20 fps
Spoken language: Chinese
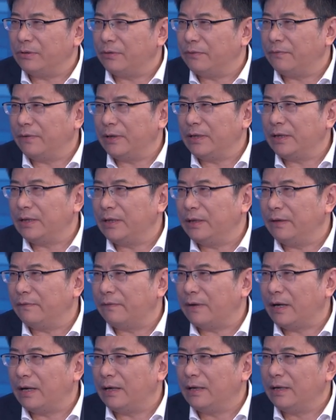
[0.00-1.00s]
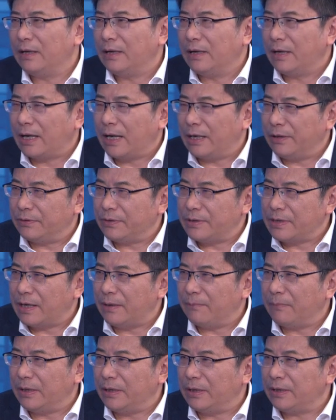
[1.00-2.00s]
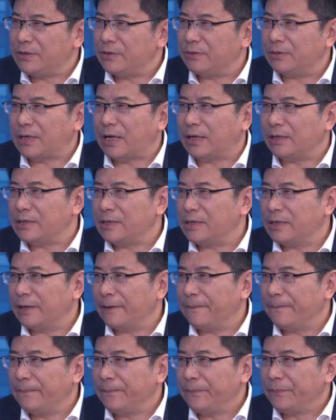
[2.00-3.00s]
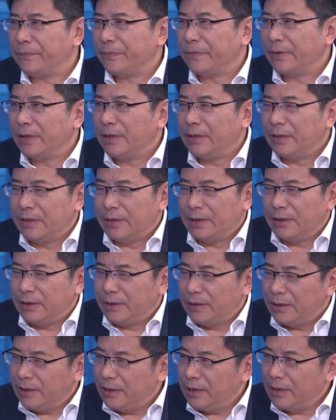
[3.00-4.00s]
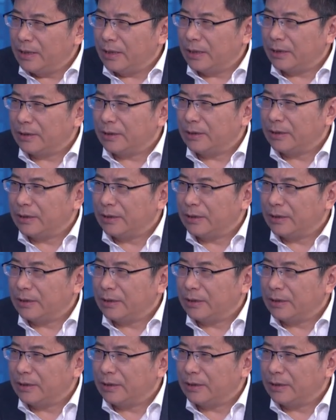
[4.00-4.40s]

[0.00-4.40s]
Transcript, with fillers: 有分的地方，还有江门的旧厂街。第一呢，